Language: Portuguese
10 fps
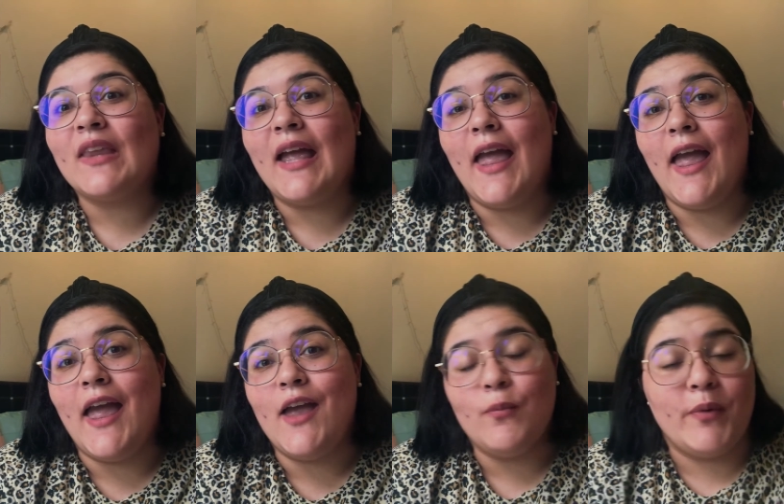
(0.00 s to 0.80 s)

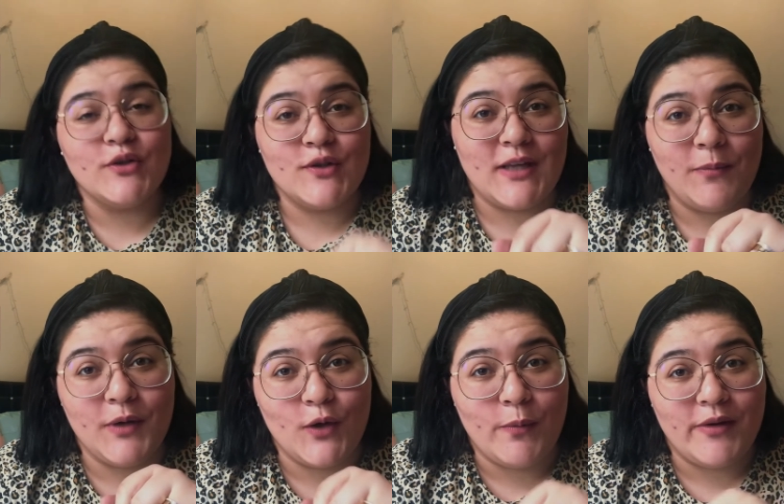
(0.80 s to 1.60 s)
é, eu posto
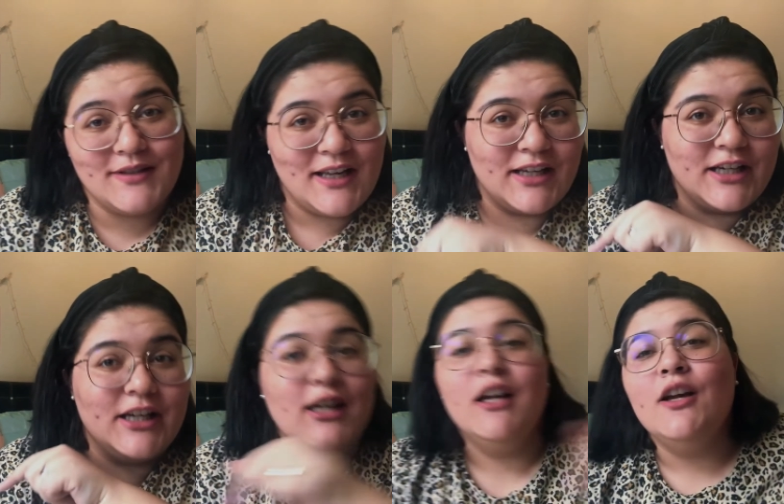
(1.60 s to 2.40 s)
sempre no meu
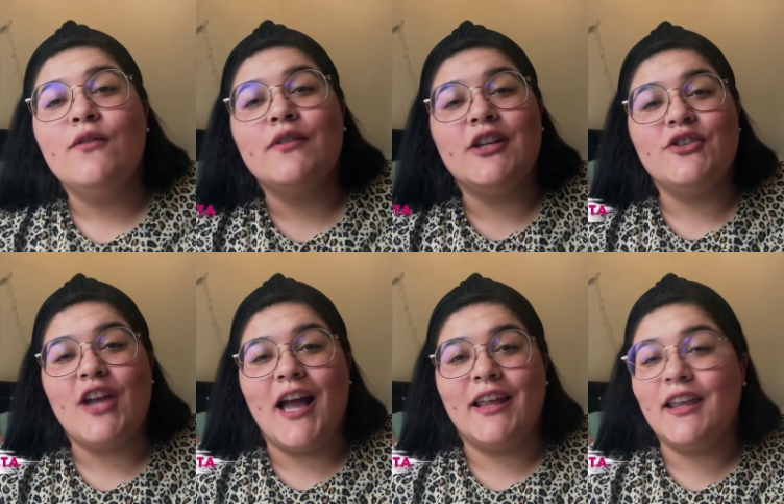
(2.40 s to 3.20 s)
Instagram, vou
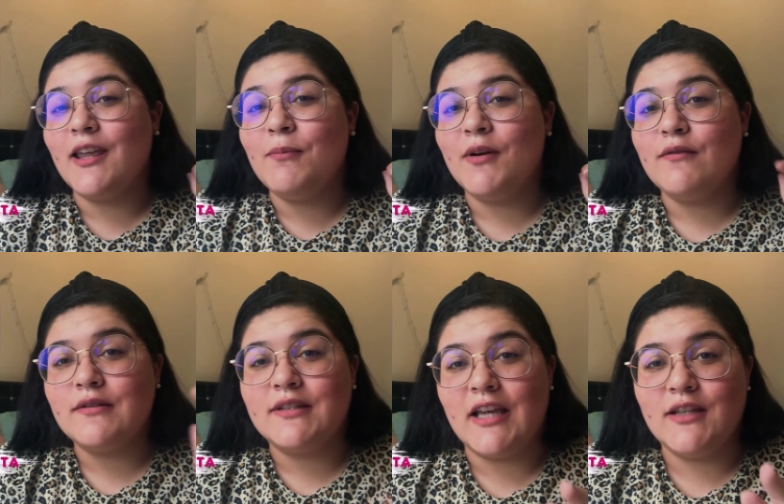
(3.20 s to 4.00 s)
deixar aqui pra
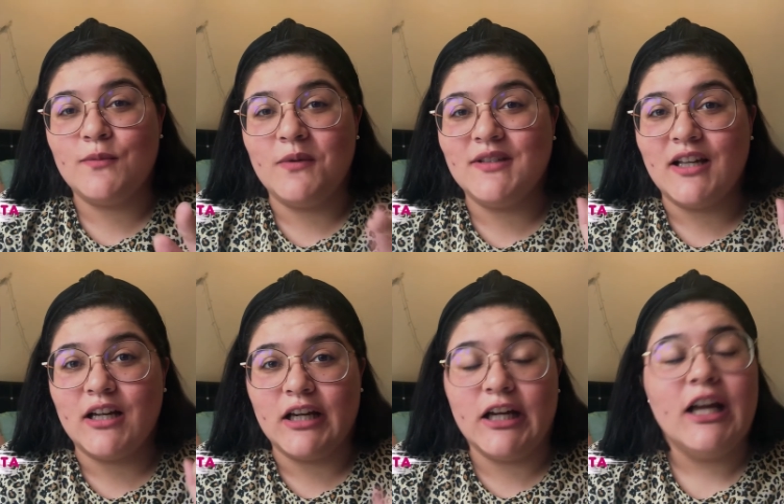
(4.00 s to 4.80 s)
vocês o meu
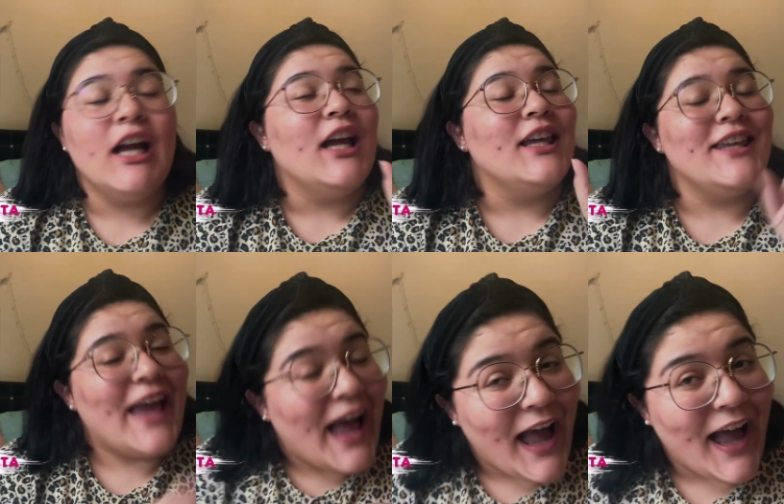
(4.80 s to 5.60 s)
Instagram. E
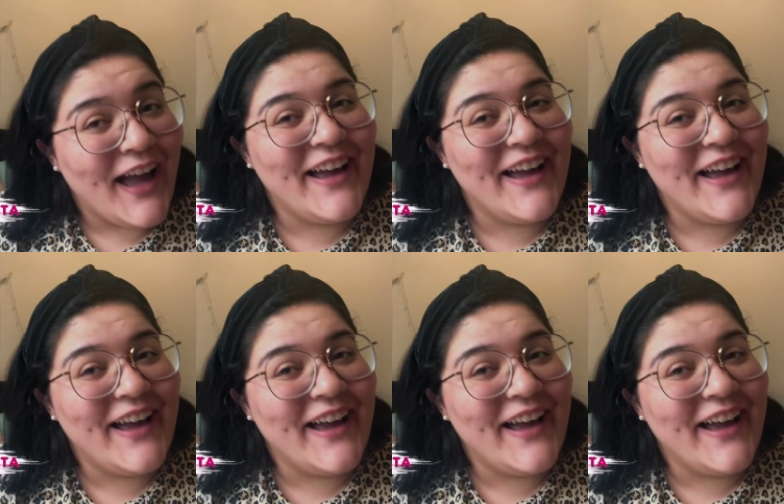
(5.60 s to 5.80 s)
a... Ah,